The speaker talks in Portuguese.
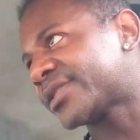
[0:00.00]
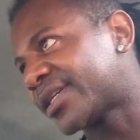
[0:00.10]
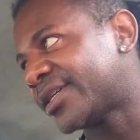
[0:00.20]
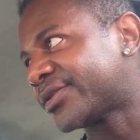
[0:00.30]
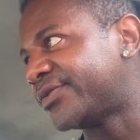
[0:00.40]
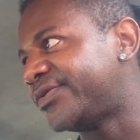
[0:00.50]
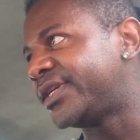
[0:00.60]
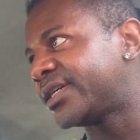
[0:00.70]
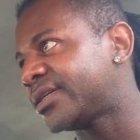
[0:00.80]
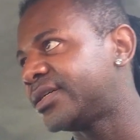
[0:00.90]
consegui
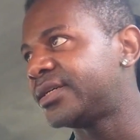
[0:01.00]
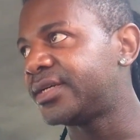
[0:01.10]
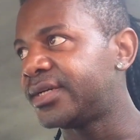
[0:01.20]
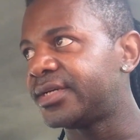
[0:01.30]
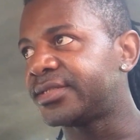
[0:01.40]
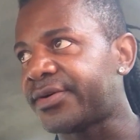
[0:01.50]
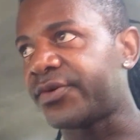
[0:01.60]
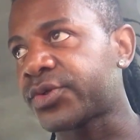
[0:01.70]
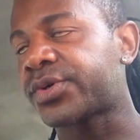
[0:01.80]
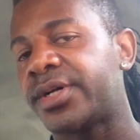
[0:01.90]
resolver. Já
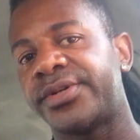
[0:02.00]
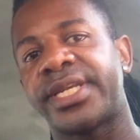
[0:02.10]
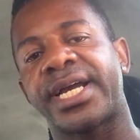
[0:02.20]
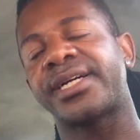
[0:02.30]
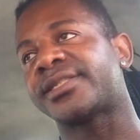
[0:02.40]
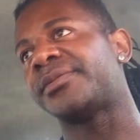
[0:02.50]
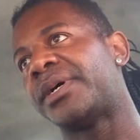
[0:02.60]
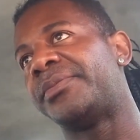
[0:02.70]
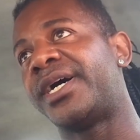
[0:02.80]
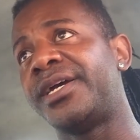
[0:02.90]
voltou a luz na casa da
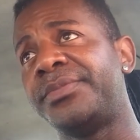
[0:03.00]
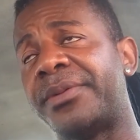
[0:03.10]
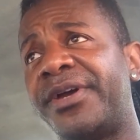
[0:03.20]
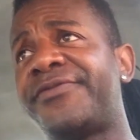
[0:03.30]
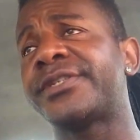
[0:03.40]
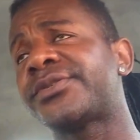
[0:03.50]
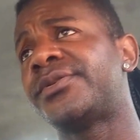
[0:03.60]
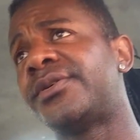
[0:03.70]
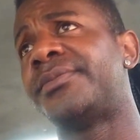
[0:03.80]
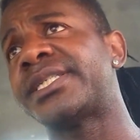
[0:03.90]
mamãe. Minha mãe fez
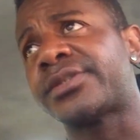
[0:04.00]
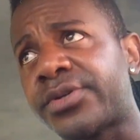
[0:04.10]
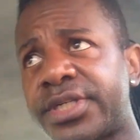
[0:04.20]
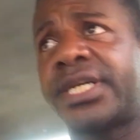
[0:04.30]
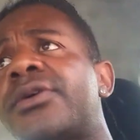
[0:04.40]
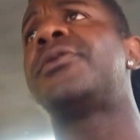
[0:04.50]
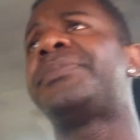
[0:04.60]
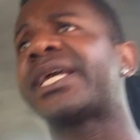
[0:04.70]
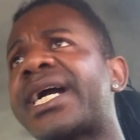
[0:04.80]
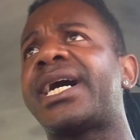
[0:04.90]
um, uma cirurgia
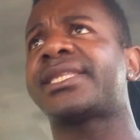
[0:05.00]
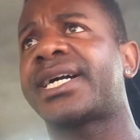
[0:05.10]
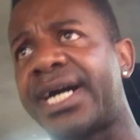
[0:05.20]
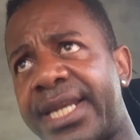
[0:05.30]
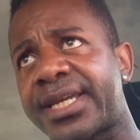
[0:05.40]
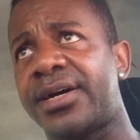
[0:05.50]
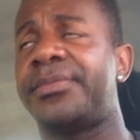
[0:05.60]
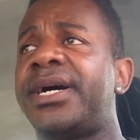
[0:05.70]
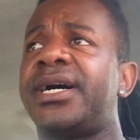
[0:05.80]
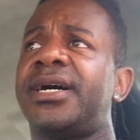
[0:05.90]
complicada, cara, que é
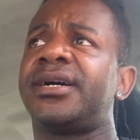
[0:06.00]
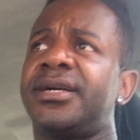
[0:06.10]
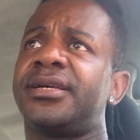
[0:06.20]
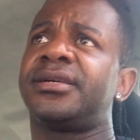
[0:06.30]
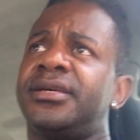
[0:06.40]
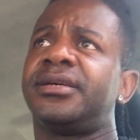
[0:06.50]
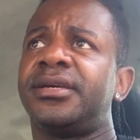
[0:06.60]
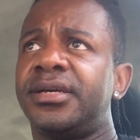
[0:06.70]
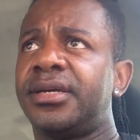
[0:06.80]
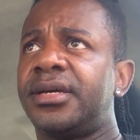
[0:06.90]
uma...
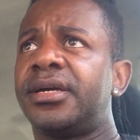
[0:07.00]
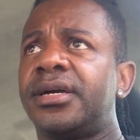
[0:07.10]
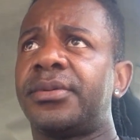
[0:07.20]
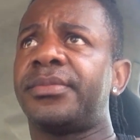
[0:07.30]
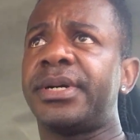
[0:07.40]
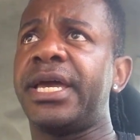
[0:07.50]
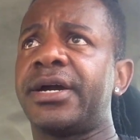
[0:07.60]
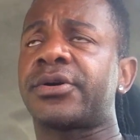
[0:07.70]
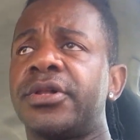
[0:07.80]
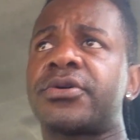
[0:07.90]

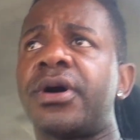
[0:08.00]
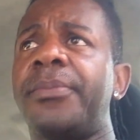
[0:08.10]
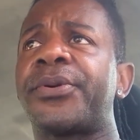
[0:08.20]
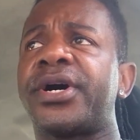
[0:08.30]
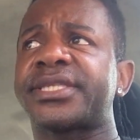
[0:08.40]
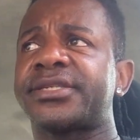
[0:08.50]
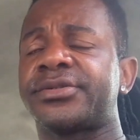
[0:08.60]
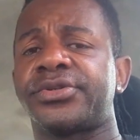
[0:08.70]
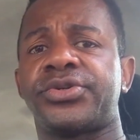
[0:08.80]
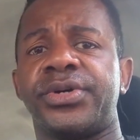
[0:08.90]
É, colocou a prótese no